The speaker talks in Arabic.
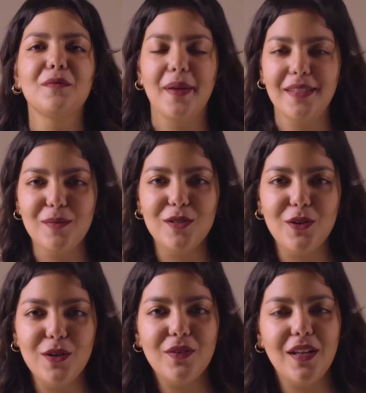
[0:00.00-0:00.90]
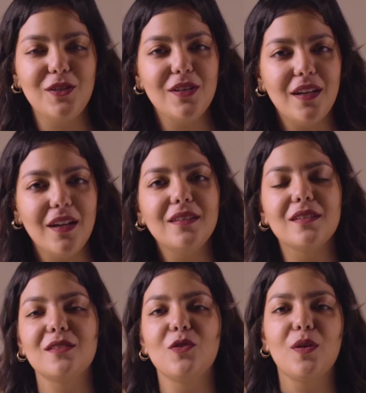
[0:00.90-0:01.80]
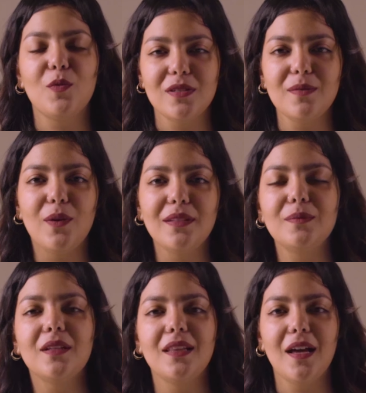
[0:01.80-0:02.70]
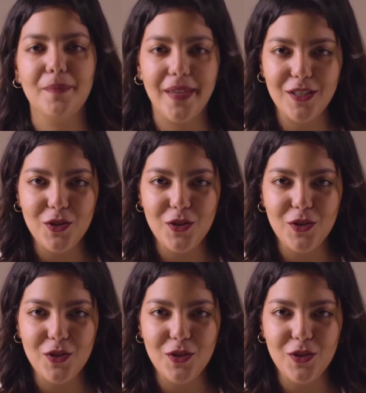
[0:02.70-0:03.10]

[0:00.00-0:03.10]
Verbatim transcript: بما اني بصور في ناتشرال لايت الصور معظم الوقت بتطلع بيل